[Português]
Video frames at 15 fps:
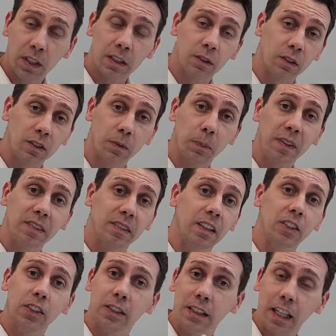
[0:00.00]
Então, essa
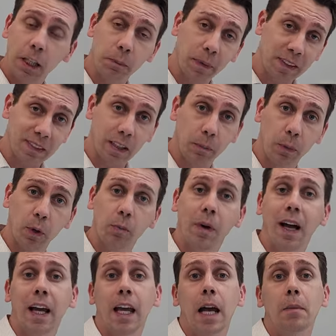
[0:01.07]
paciente tem que passar por
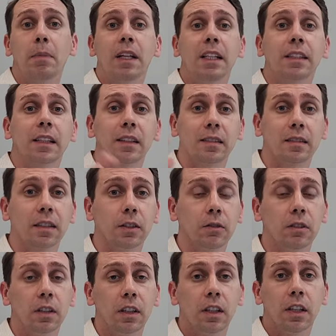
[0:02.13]
uma
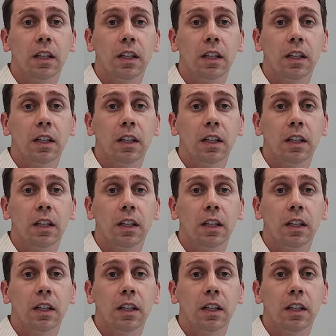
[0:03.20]
reabilitação